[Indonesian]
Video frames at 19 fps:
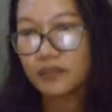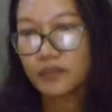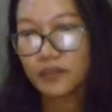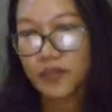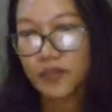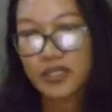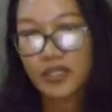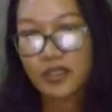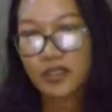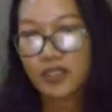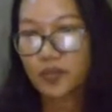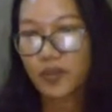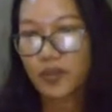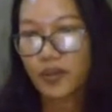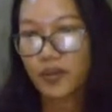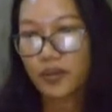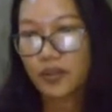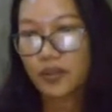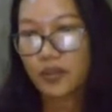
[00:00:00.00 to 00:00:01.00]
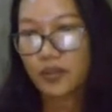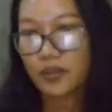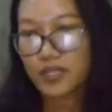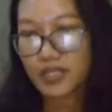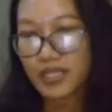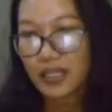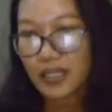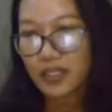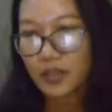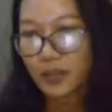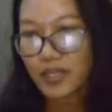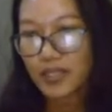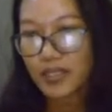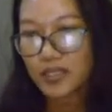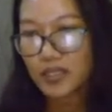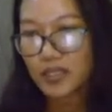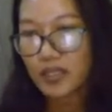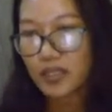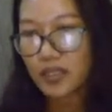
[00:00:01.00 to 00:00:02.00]
bisa terba, uh, bisa
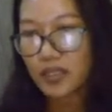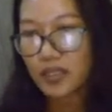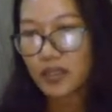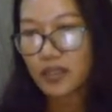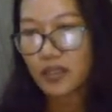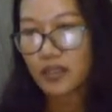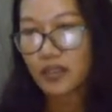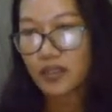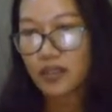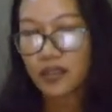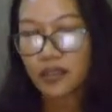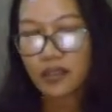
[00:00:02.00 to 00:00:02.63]
terbaca dengan